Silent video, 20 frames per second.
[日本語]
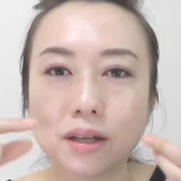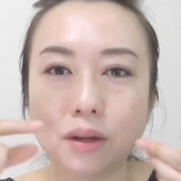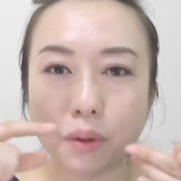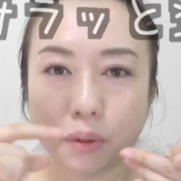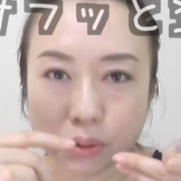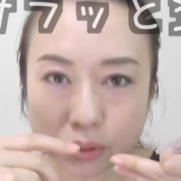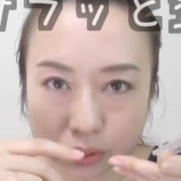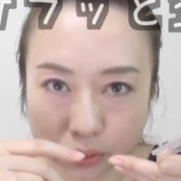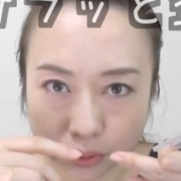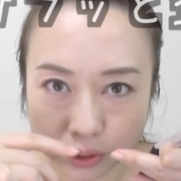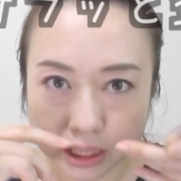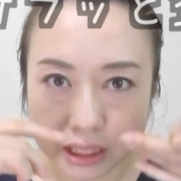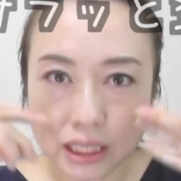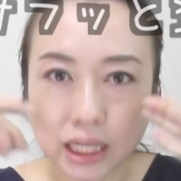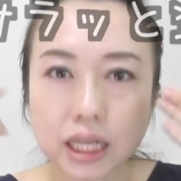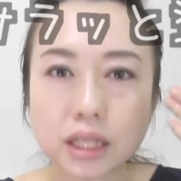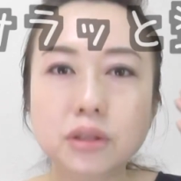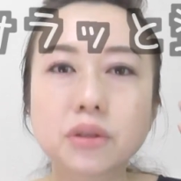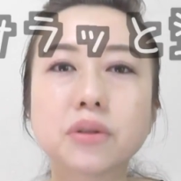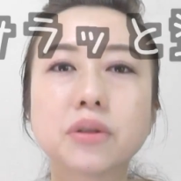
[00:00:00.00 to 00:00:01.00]
本当に
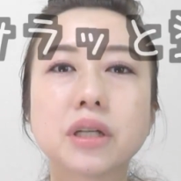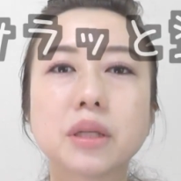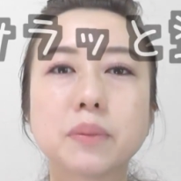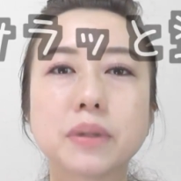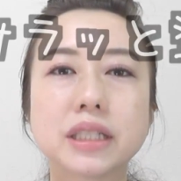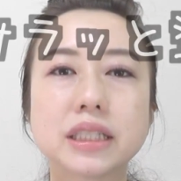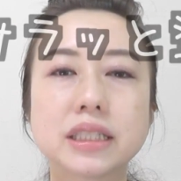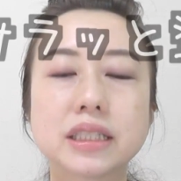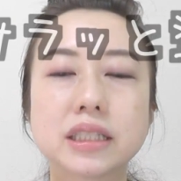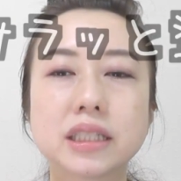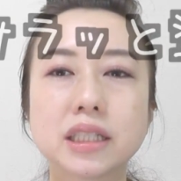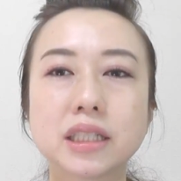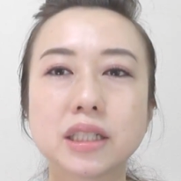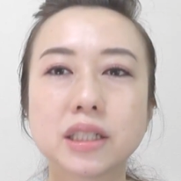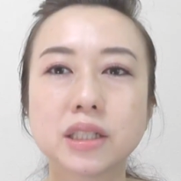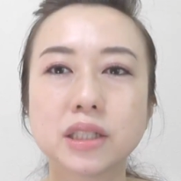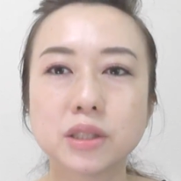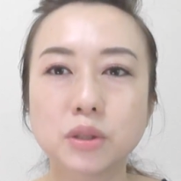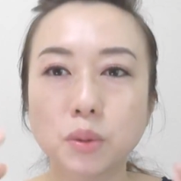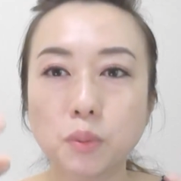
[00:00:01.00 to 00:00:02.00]
さらっと塗ります
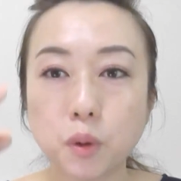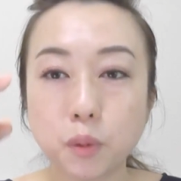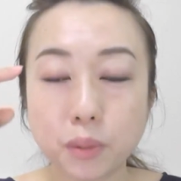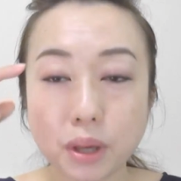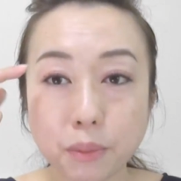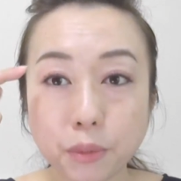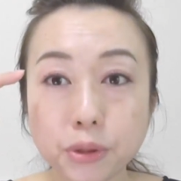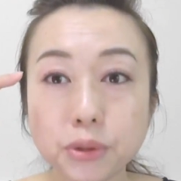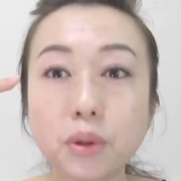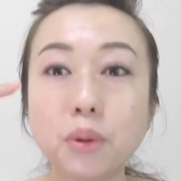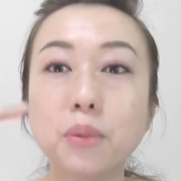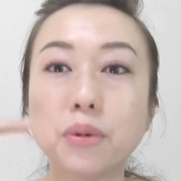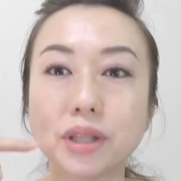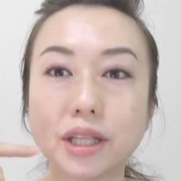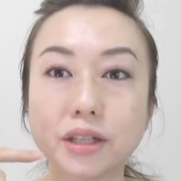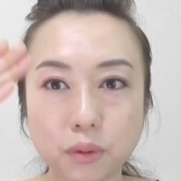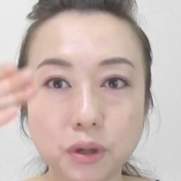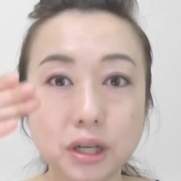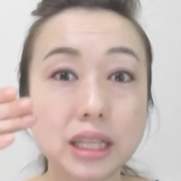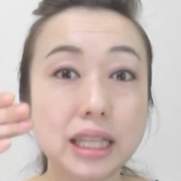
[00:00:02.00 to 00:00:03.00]
そうもう目元も
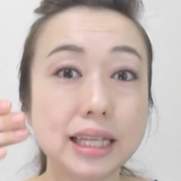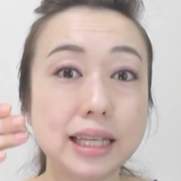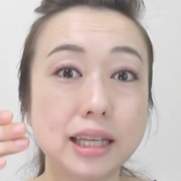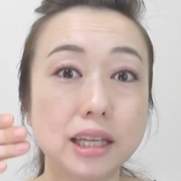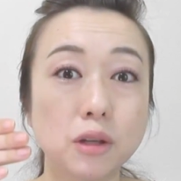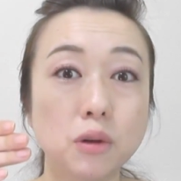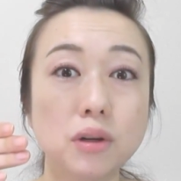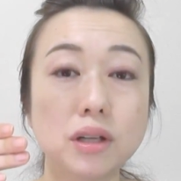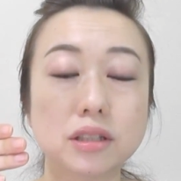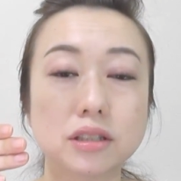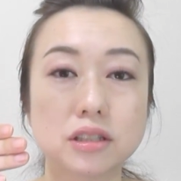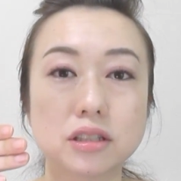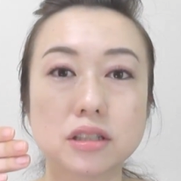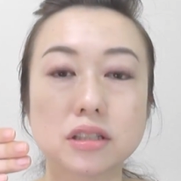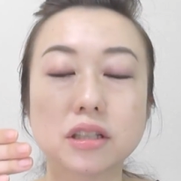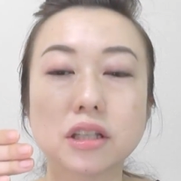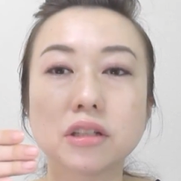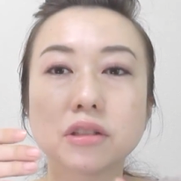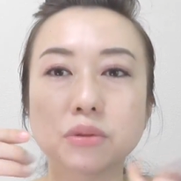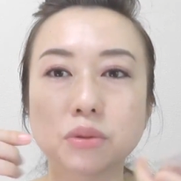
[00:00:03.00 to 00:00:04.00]
ねこれだけ色がつ
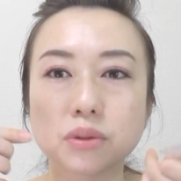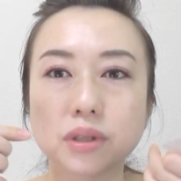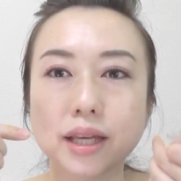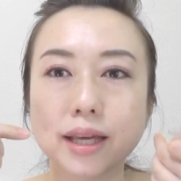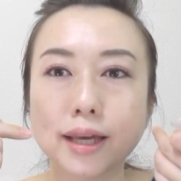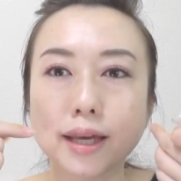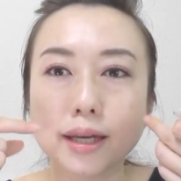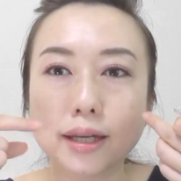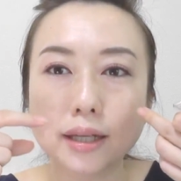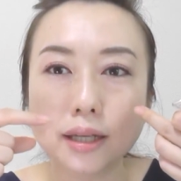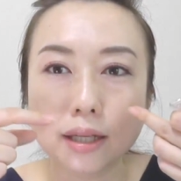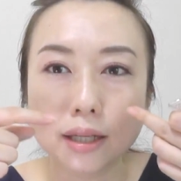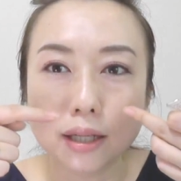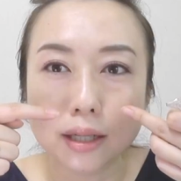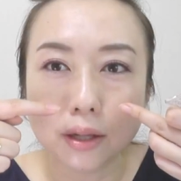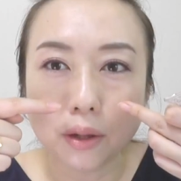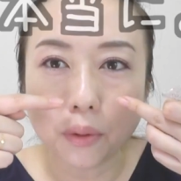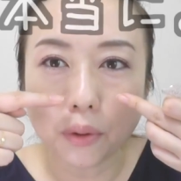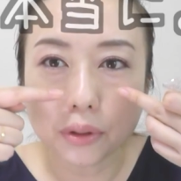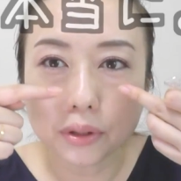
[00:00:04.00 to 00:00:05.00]
いているので
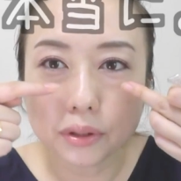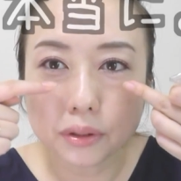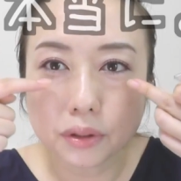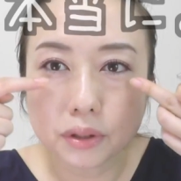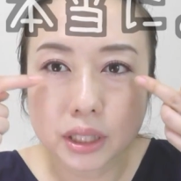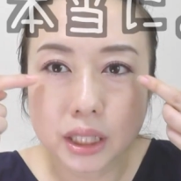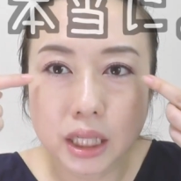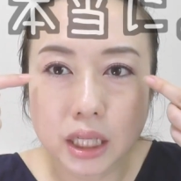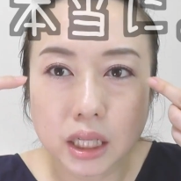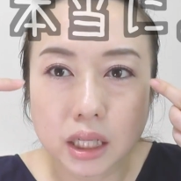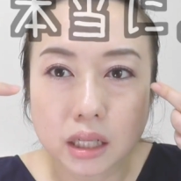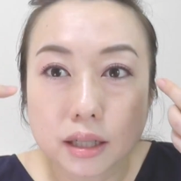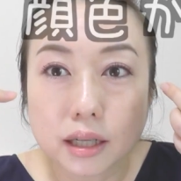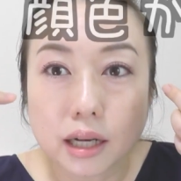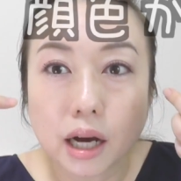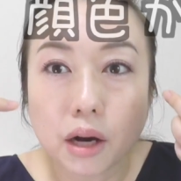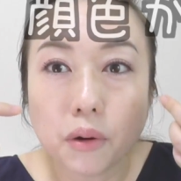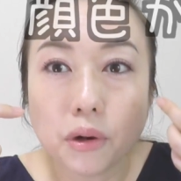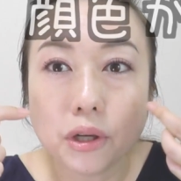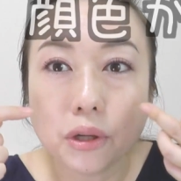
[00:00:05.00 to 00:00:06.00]
本当に
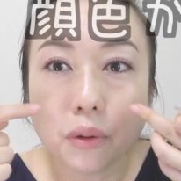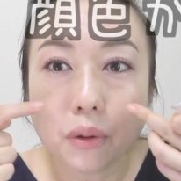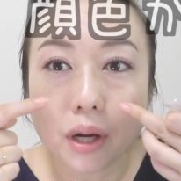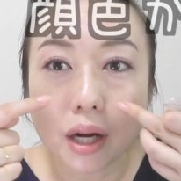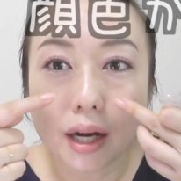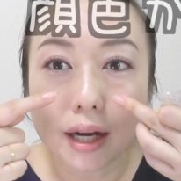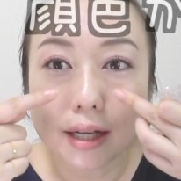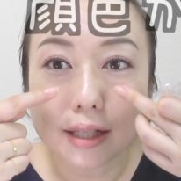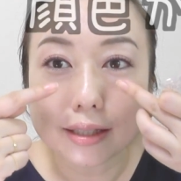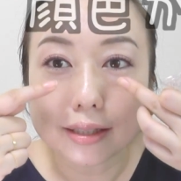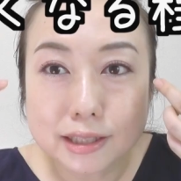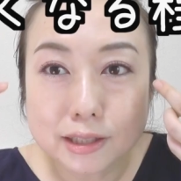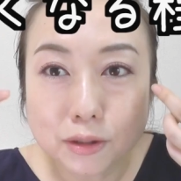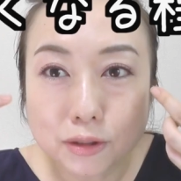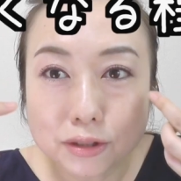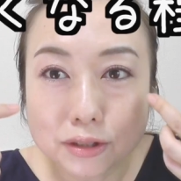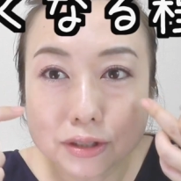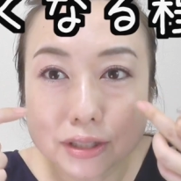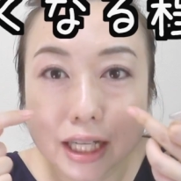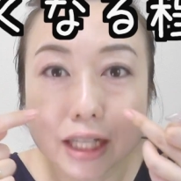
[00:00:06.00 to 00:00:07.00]
顔色が
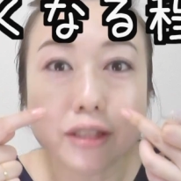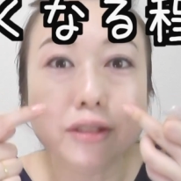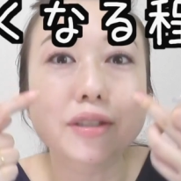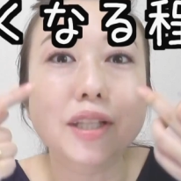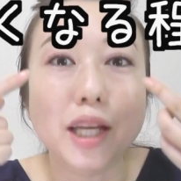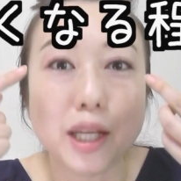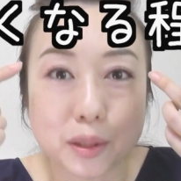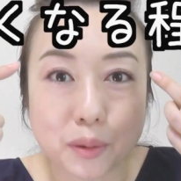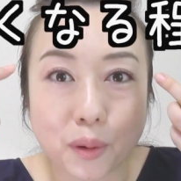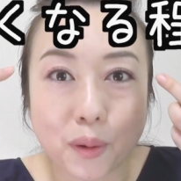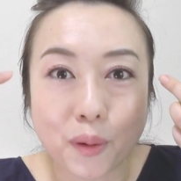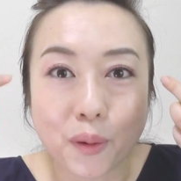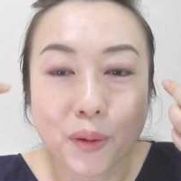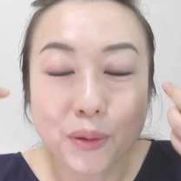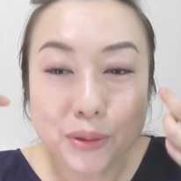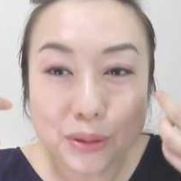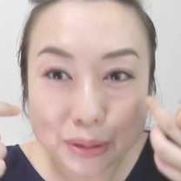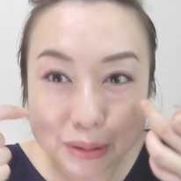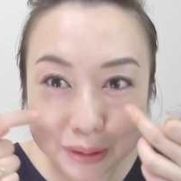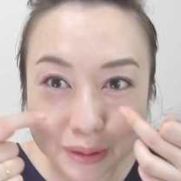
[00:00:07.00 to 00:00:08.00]
良くなる程度
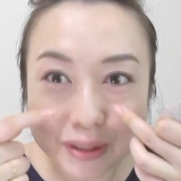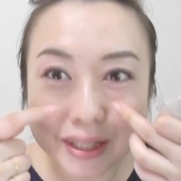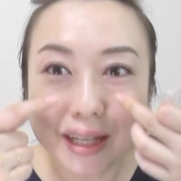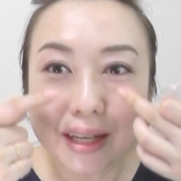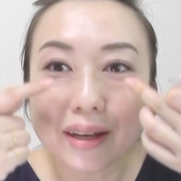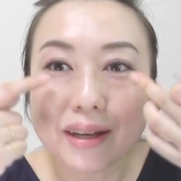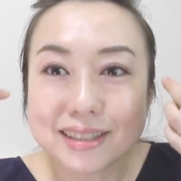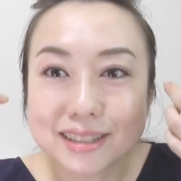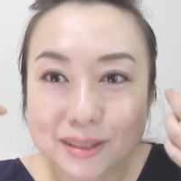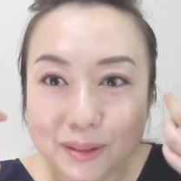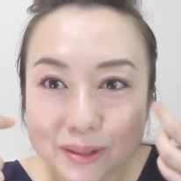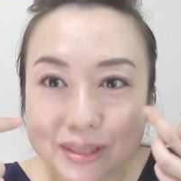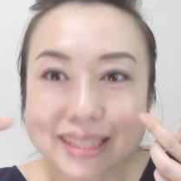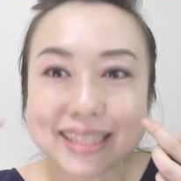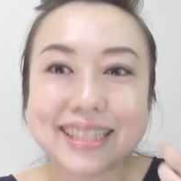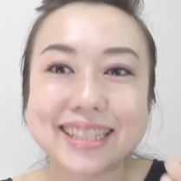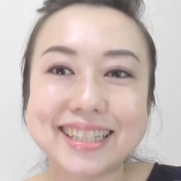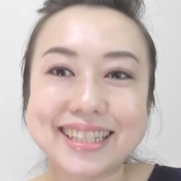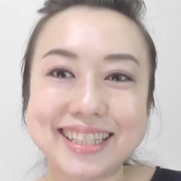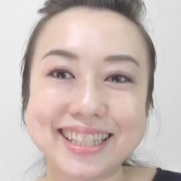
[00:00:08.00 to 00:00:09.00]
本当に少
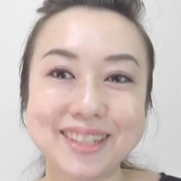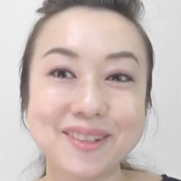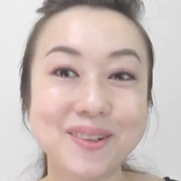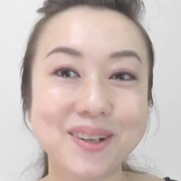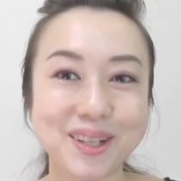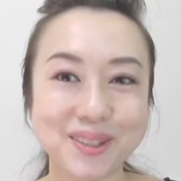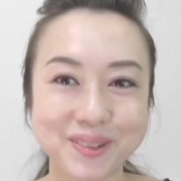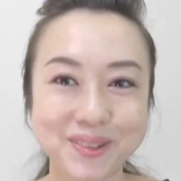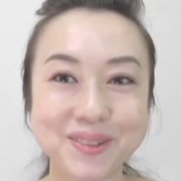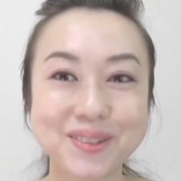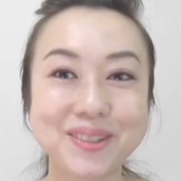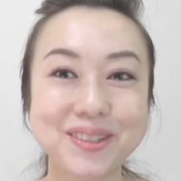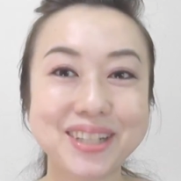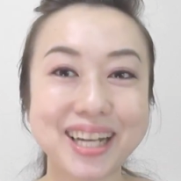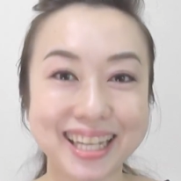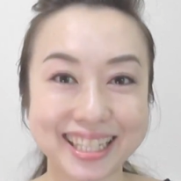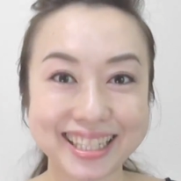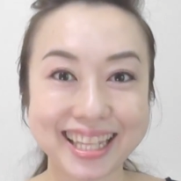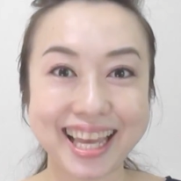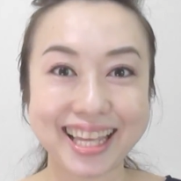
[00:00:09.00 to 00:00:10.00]
し色が乗るぐ
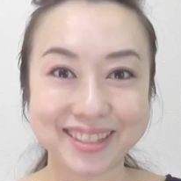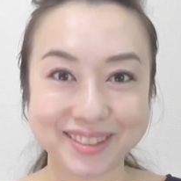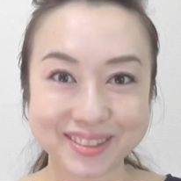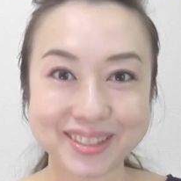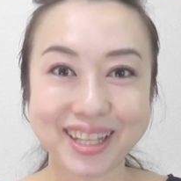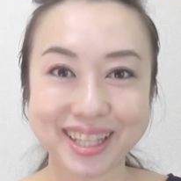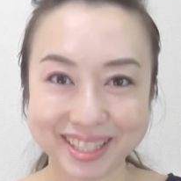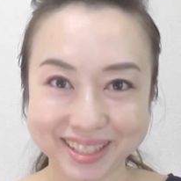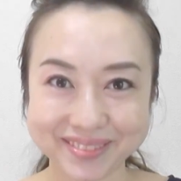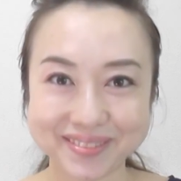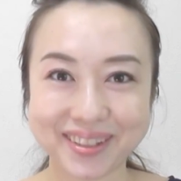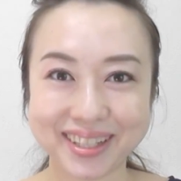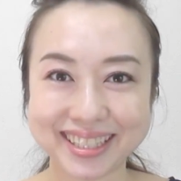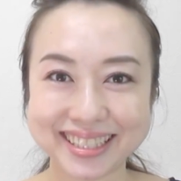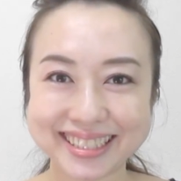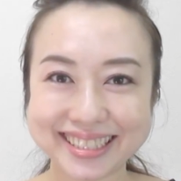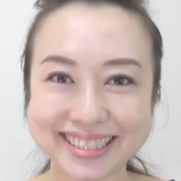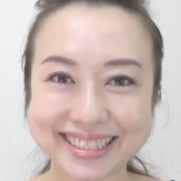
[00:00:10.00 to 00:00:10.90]
らいで塗っていきま